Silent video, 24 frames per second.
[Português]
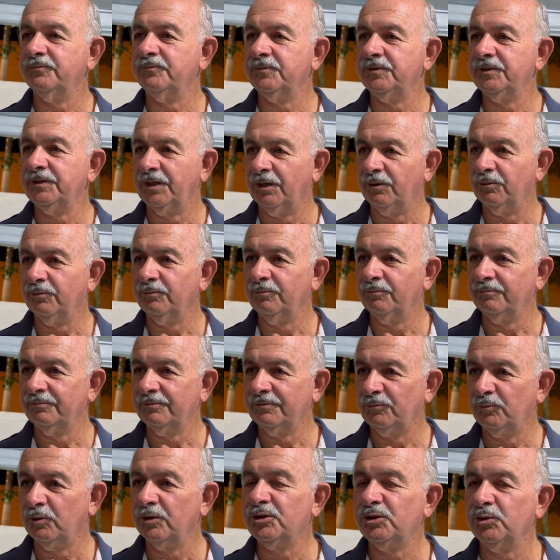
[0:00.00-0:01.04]
irão
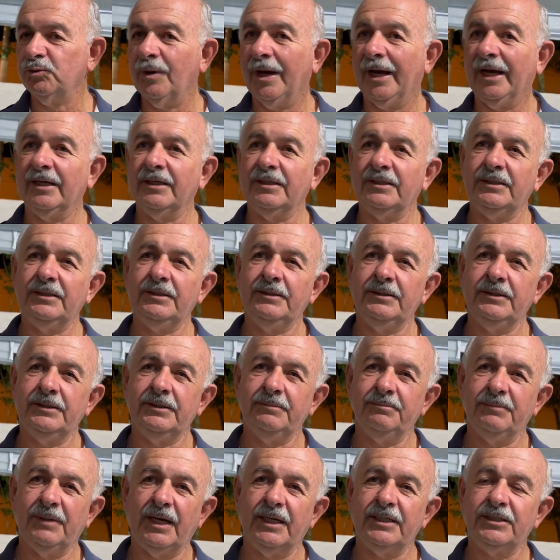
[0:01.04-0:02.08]
continuar. E
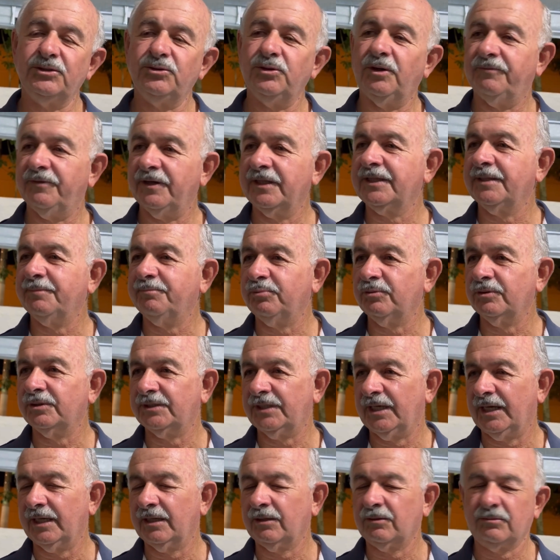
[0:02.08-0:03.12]
mais
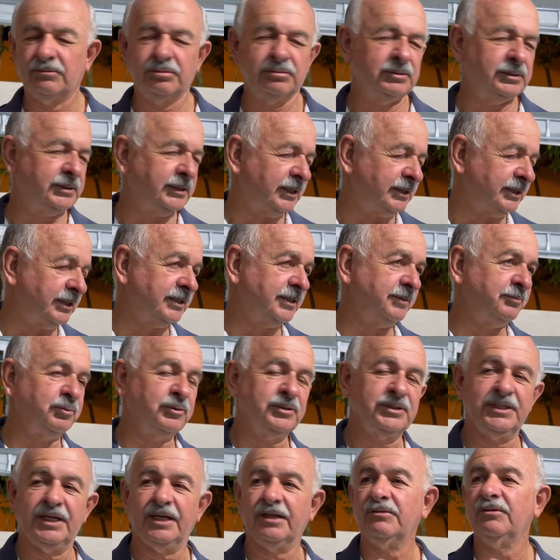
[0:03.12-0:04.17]
90%,
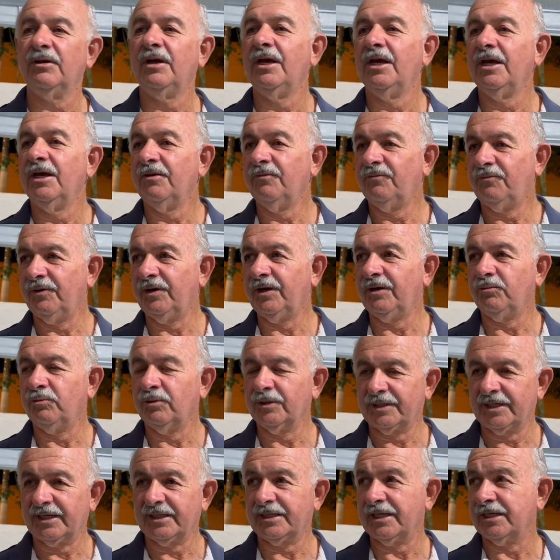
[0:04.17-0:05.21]
70% foi
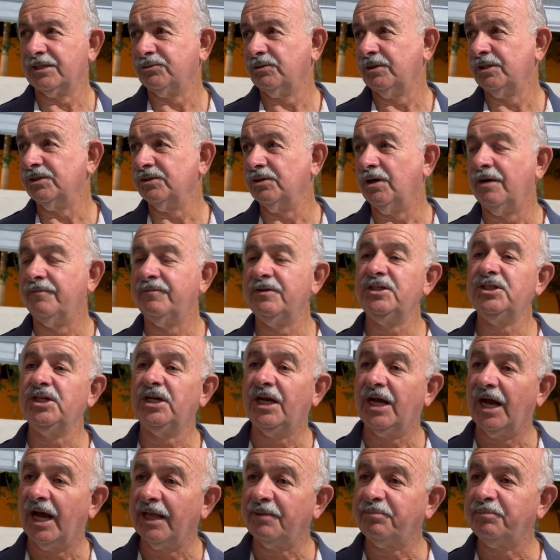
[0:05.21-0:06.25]
contratações novas,
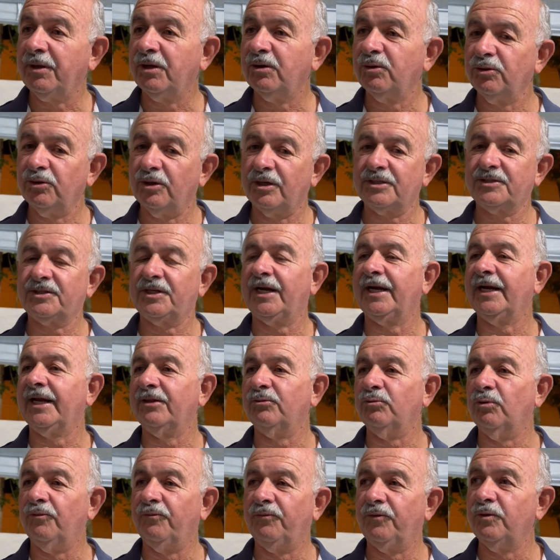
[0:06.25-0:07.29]
indicado pelo nosso
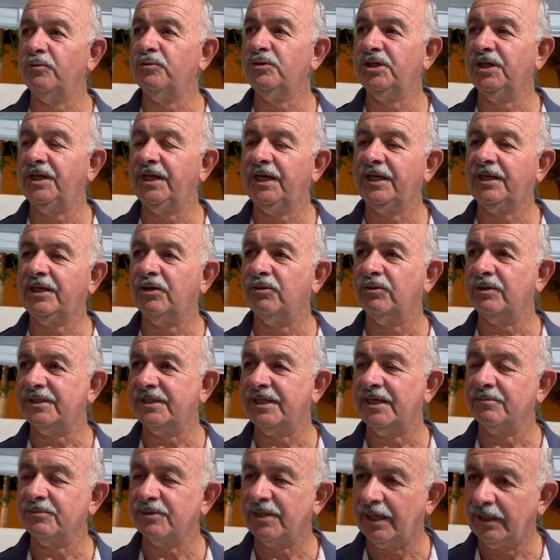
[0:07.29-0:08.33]
treinador. Foi um direito que nós
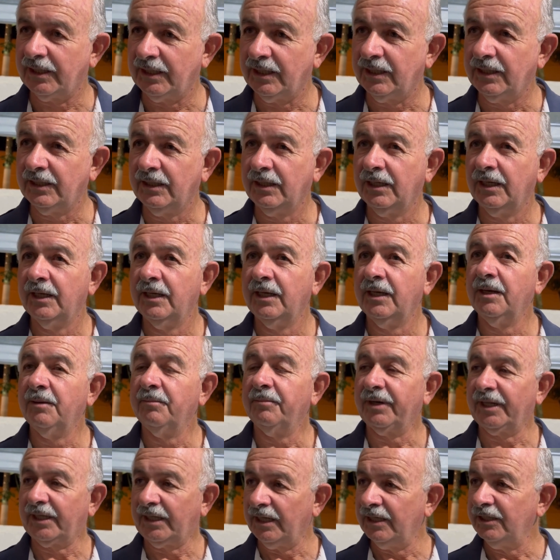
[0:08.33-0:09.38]
demos a ele
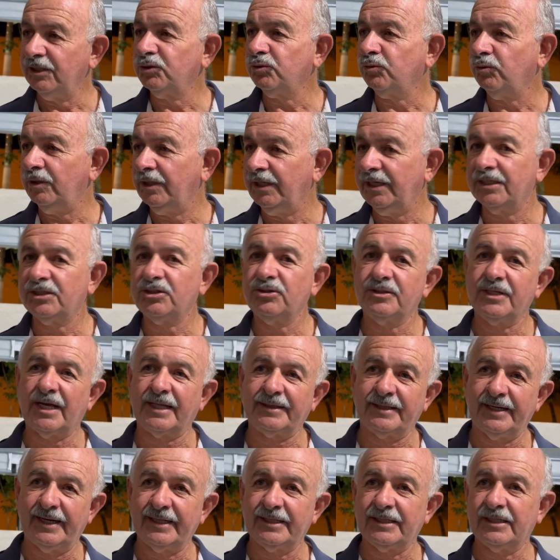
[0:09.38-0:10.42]
para que ele escolhesse os
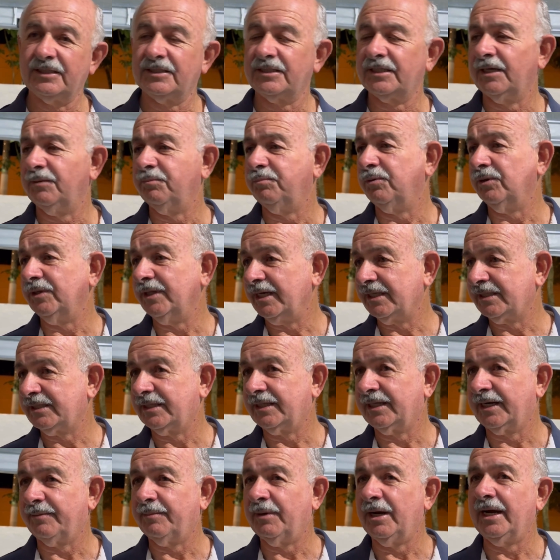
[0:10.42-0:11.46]
atletas que pudesse
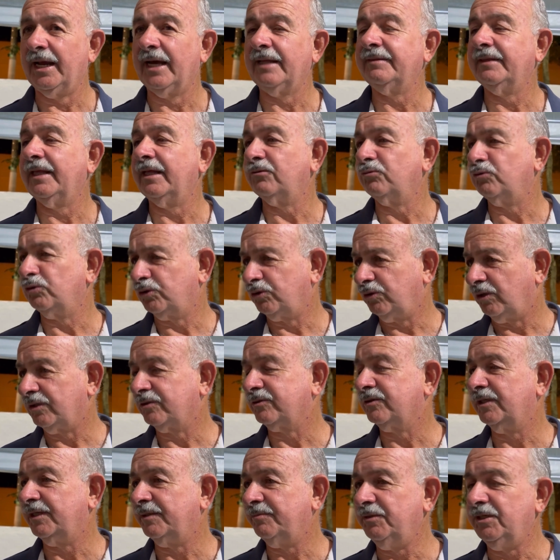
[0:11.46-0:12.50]
trabalhar dentro dos
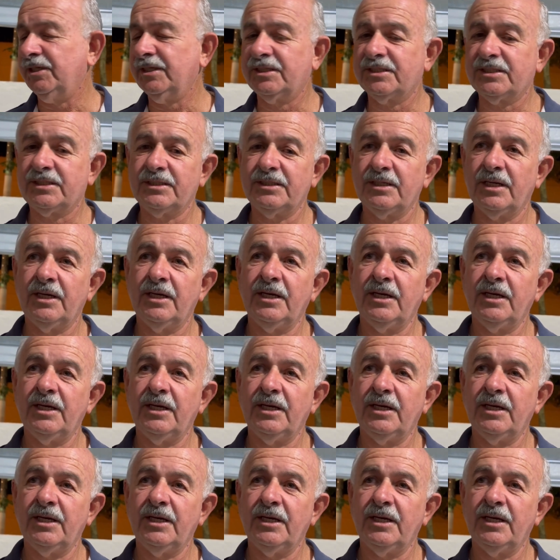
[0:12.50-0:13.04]
nossos limites,